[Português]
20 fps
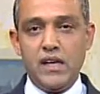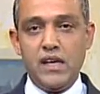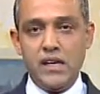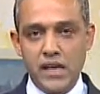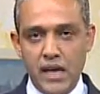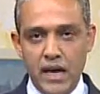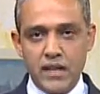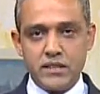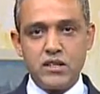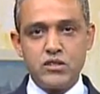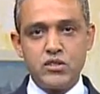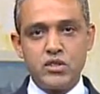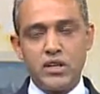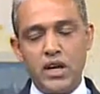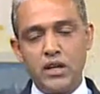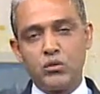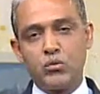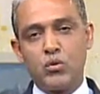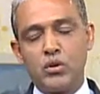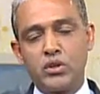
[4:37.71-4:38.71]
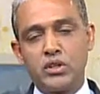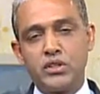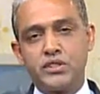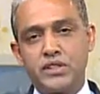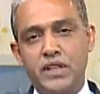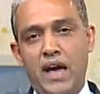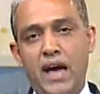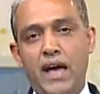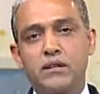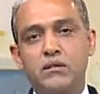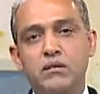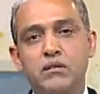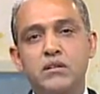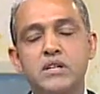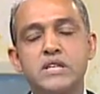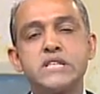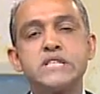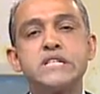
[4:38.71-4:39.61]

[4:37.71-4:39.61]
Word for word: E esse direito conquistado